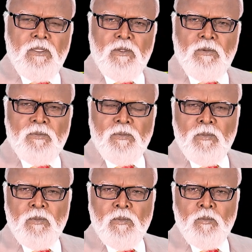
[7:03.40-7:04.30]
இருக்கும்
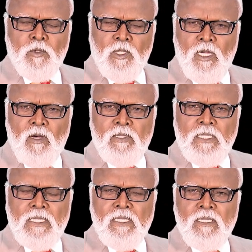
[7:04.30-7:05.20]

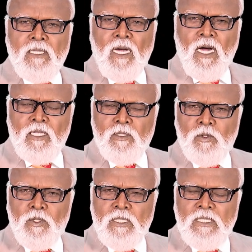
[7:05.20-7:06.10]
முதலாவது அது
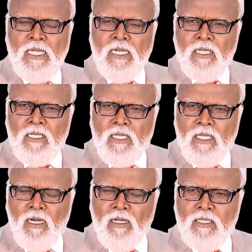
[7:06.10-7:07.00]
ஒரு
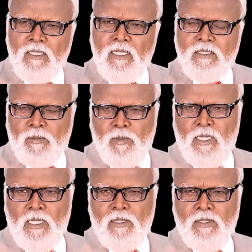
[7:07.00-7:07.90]
நெருக்கடியான தேசம்
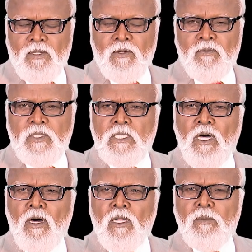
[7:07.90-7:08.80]
அல்ல
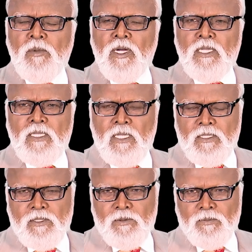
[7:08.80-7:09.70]
விசாலமான
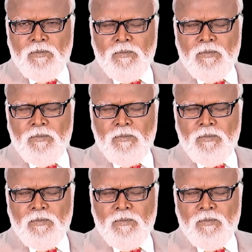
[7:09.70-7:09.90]
தேசம்